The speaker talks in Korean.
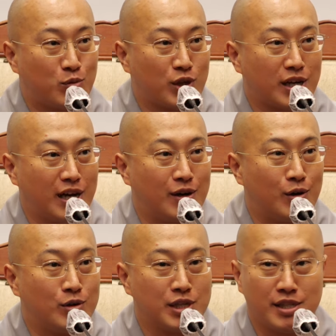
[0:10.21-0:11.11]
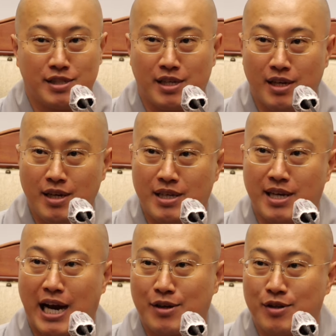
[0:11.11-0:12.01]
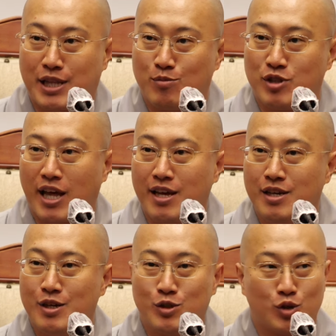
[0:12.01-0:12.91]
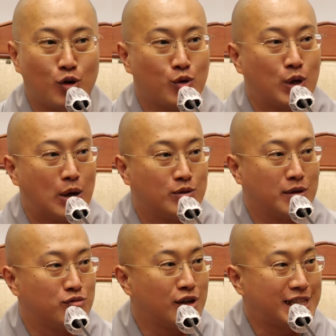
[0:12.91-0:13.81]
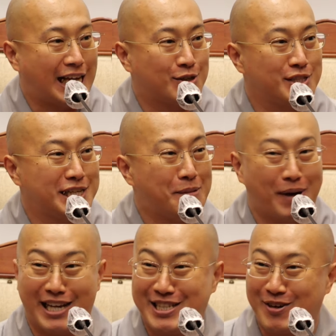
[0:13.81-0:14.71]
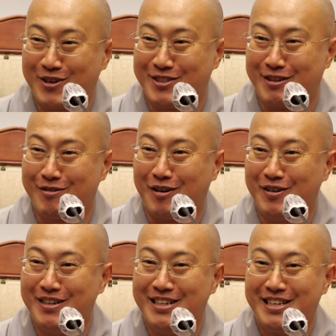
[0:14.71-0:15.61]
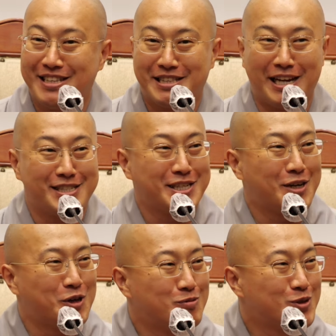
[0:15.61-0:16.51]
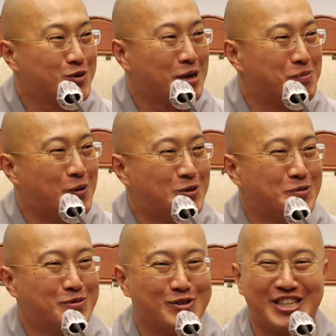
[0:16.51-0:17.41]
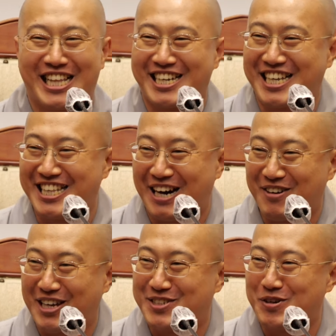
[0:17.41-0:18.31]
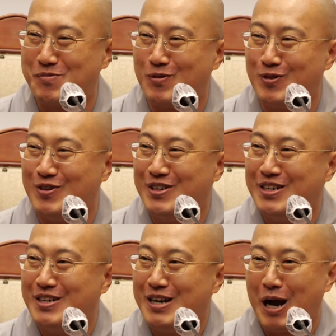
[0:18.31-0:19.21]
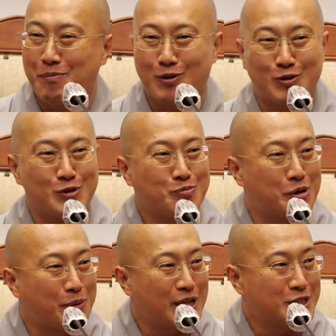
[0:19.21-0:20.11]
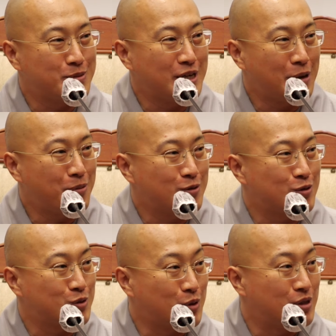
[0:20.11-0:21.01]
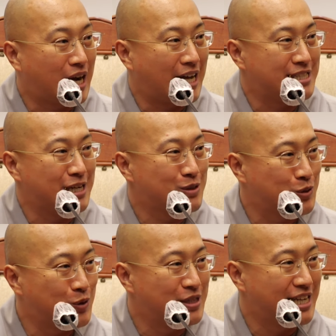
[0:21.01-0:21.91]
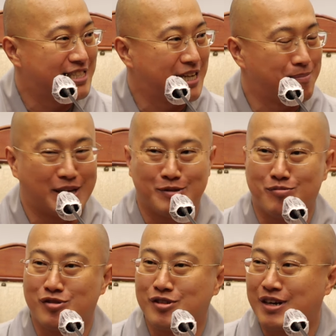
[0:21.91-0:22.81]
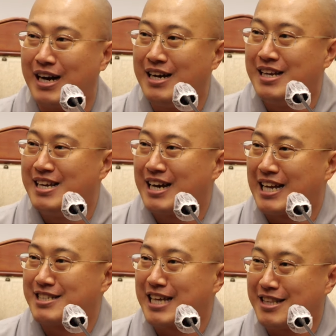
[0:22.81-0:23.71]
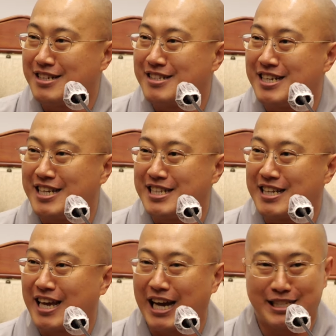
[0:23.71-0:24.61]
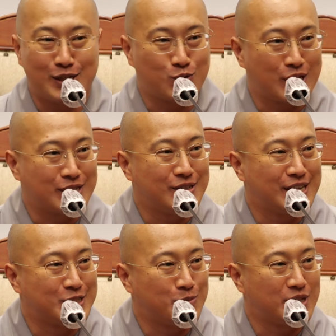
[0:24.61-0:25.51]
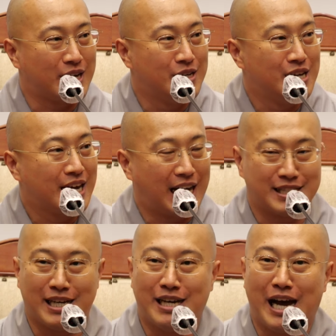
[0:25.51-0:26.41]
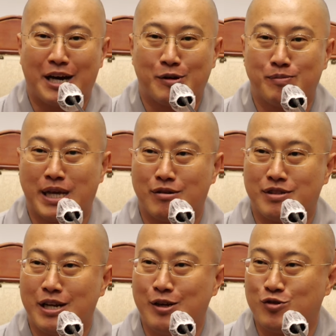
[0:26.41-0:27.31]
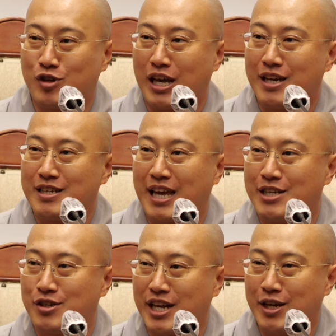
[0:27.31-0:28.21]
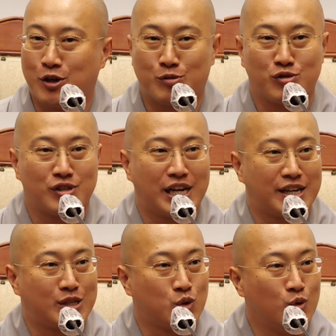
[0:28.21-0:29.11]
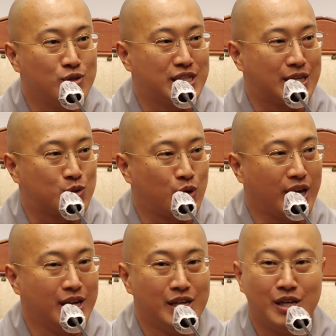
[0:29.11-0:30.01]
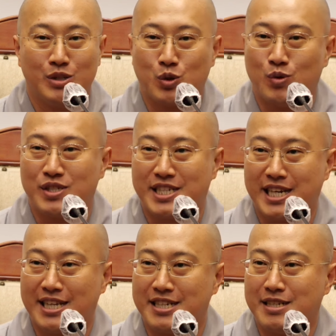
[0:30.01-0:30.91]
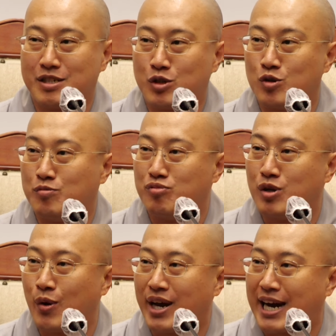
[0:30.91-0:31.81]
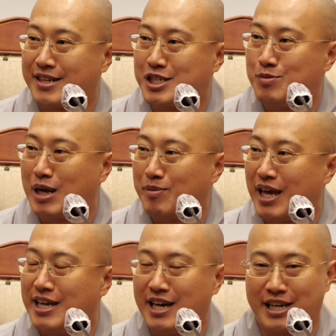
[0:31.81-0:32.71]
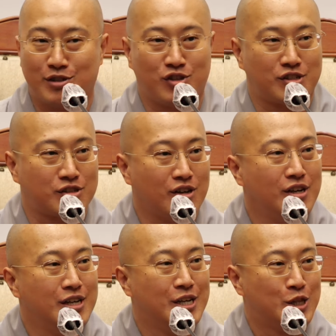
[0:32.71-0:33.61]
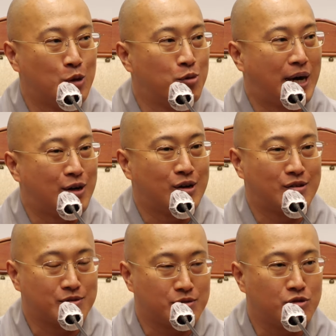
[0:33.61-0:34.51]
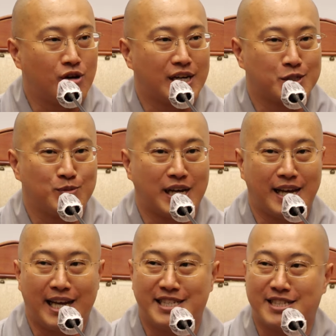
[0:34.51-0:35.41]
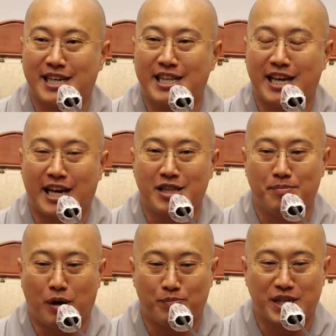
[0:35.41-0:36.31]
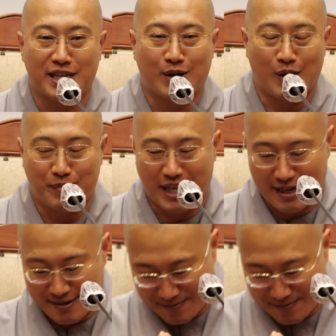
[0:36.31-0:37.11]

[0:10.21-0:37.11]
보니까 어제 이제 이 강연 때문에 서울 올라오는데 무려 5시간 반이나 걸리더라고요. 날씨가 너무 좋아 모든 분들이 다 길에 나와 계신 걸 보고 한편으로는 불편하지만 한편으로 또 가장 좋은 날씨에 많은 분들과 같은 하늘을 즐긴다는 게 가장 좋았던 것 같습니다. 가장 아름다운 1년 중에 계절에 여러분들과 이렇게 좋은 장소에 좋은 시간을 그리고 불교의 가르침을 함께 이야기할 수 있어서 너무 반가운 것 같습니다. 하인사 승가대에게는 법장이라고 합니다.